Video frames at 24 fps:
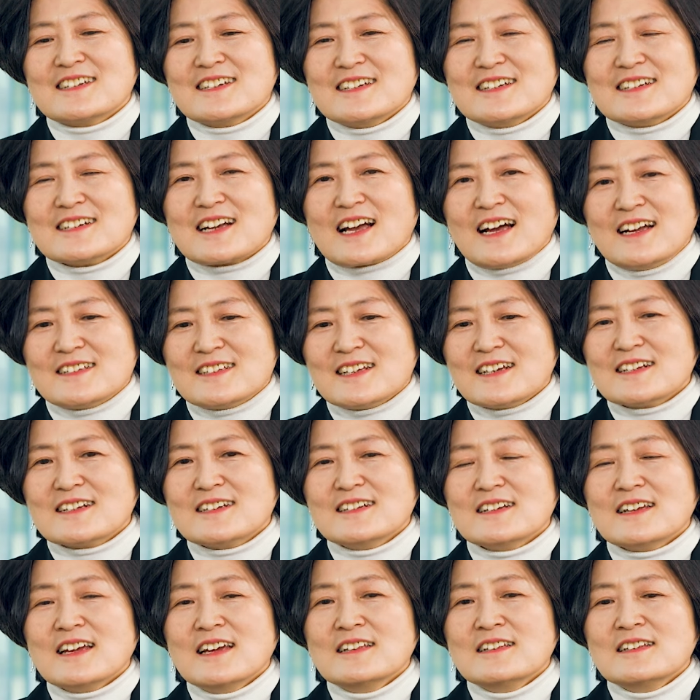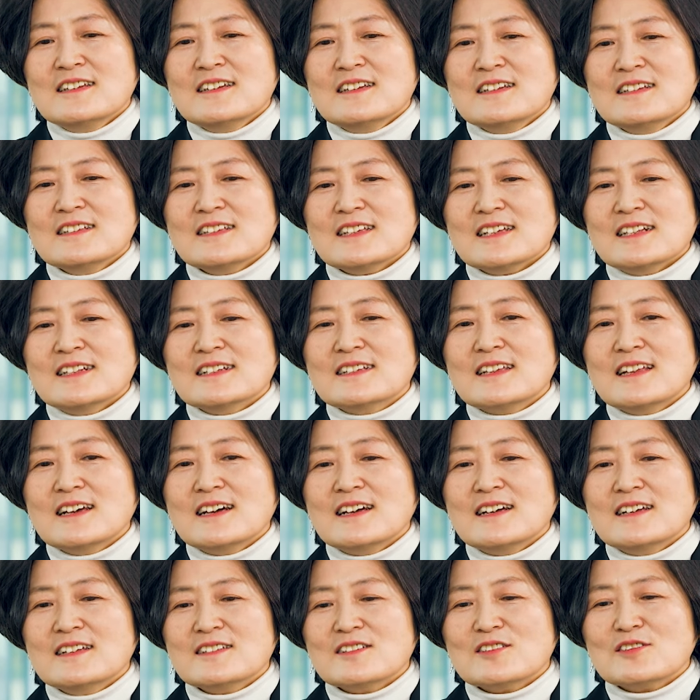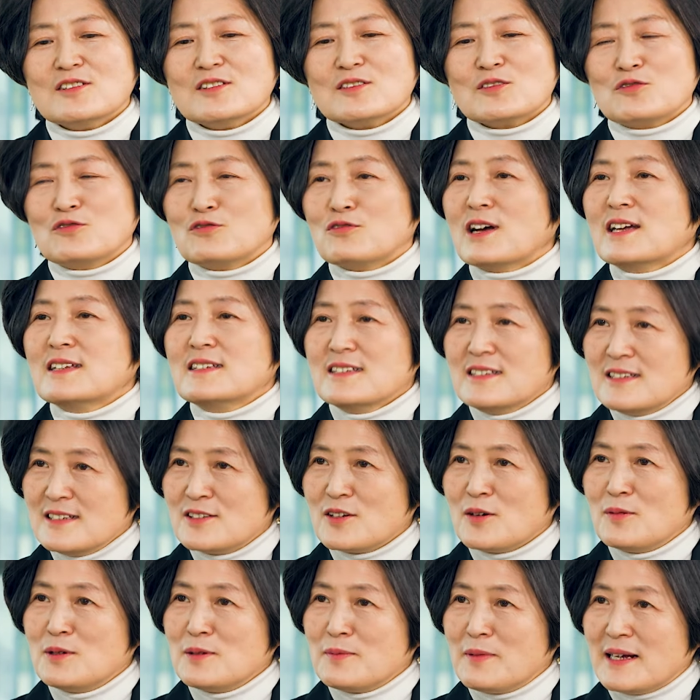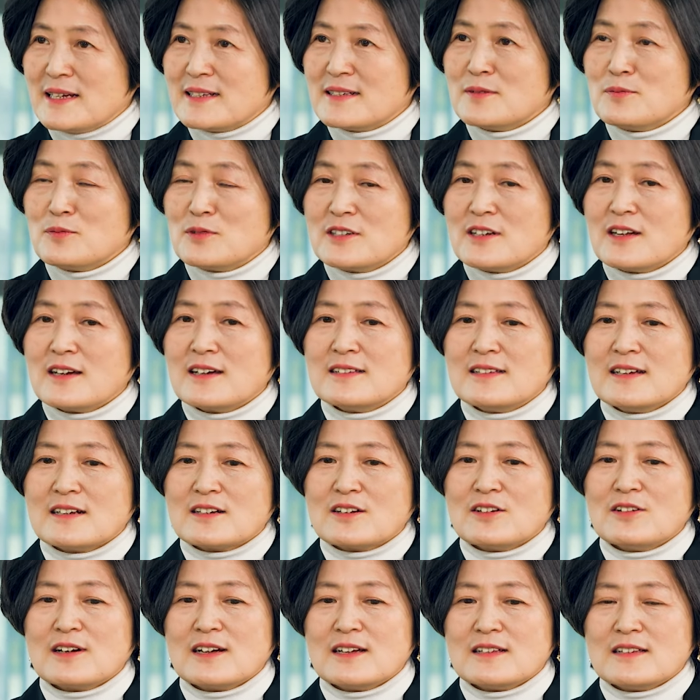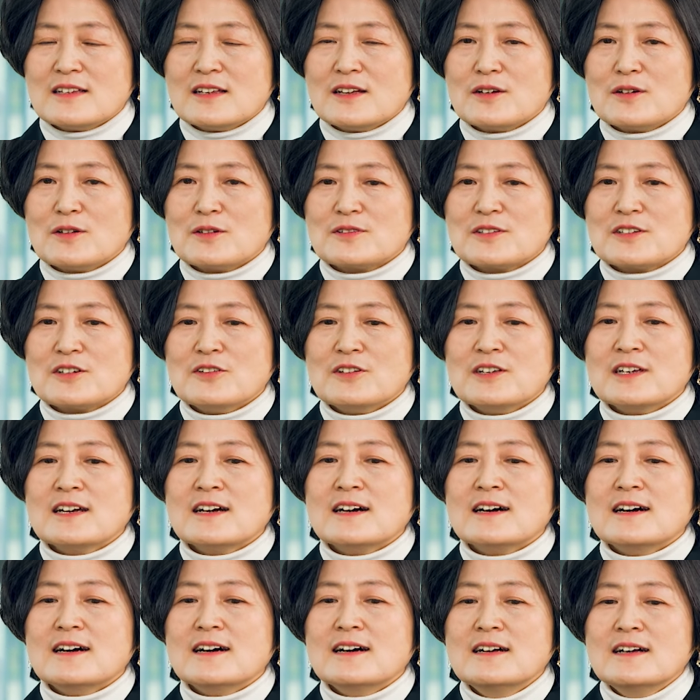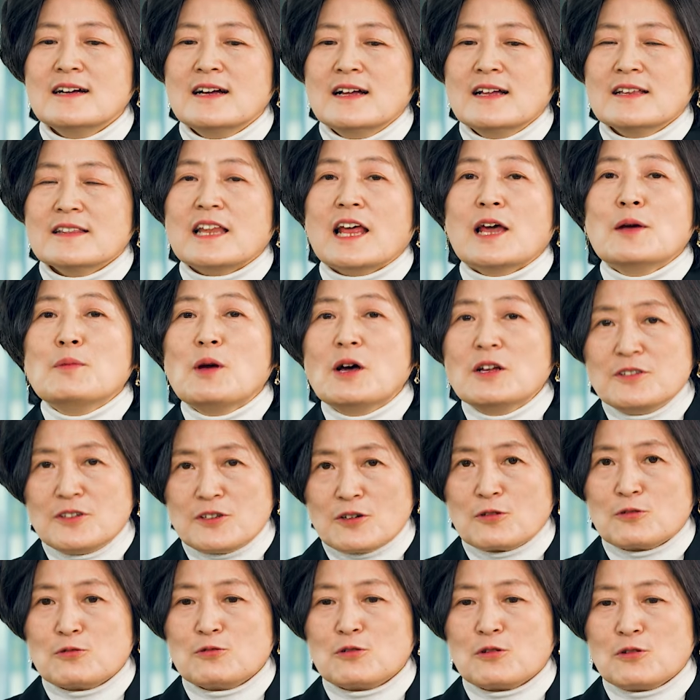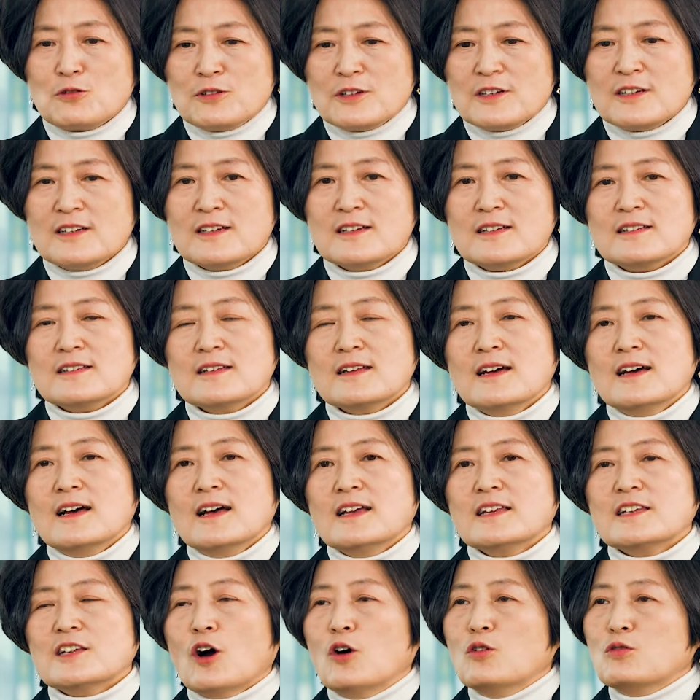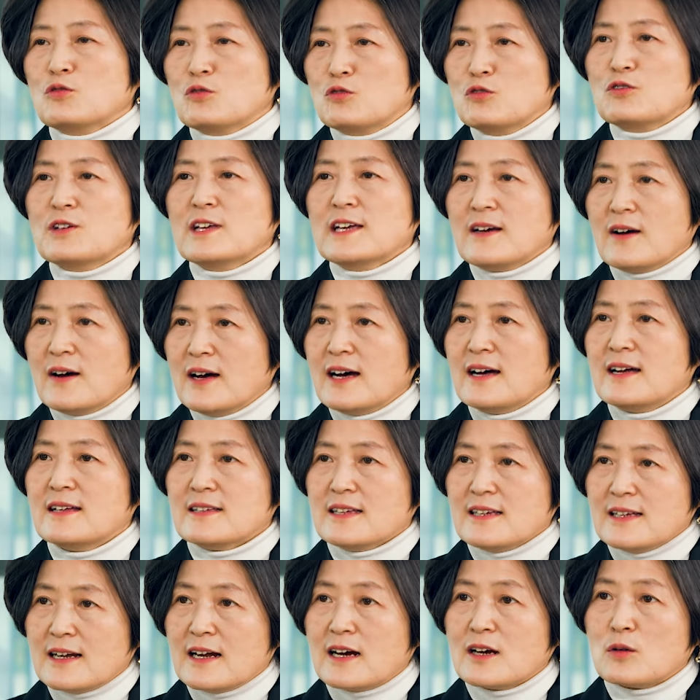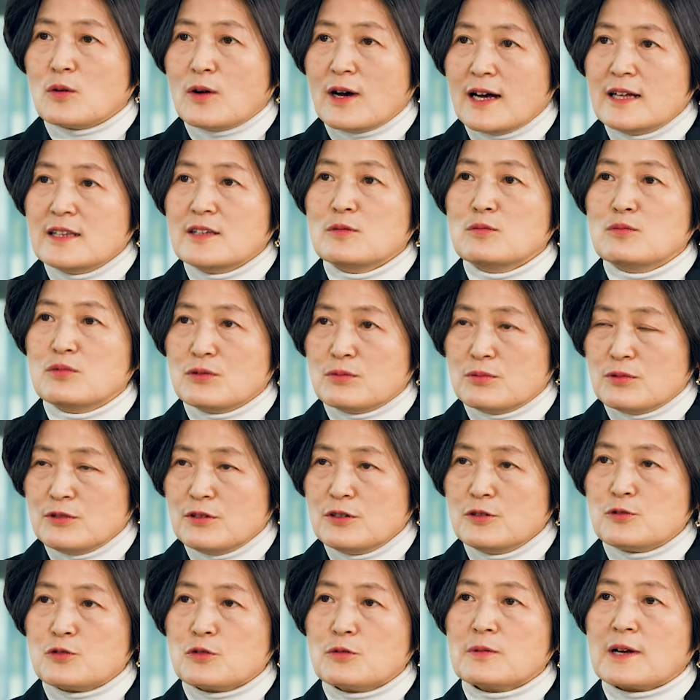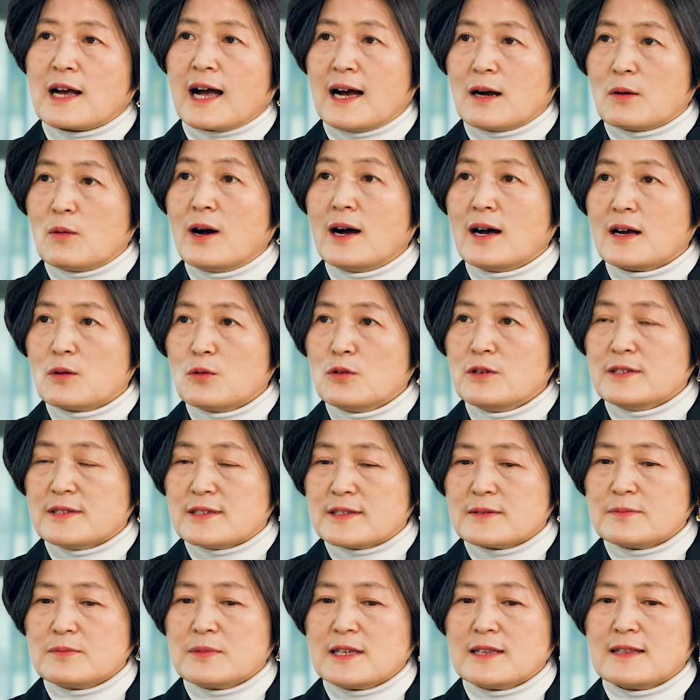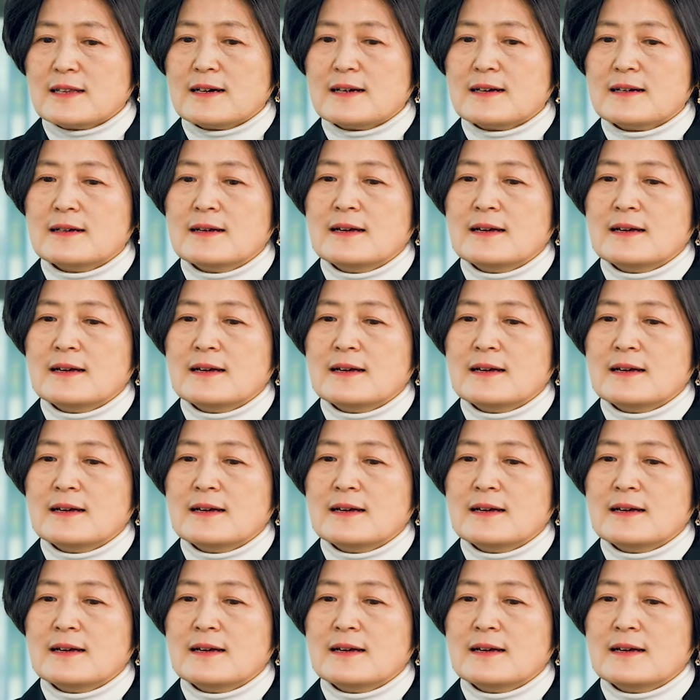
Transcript: 그 가장 크게는 일단 두 가지 지점을 말씀드려야 될 것 같아요. 저희가 내면적으로는 연구기관이라고 하는 부분을 좀 강화하고 있습니다.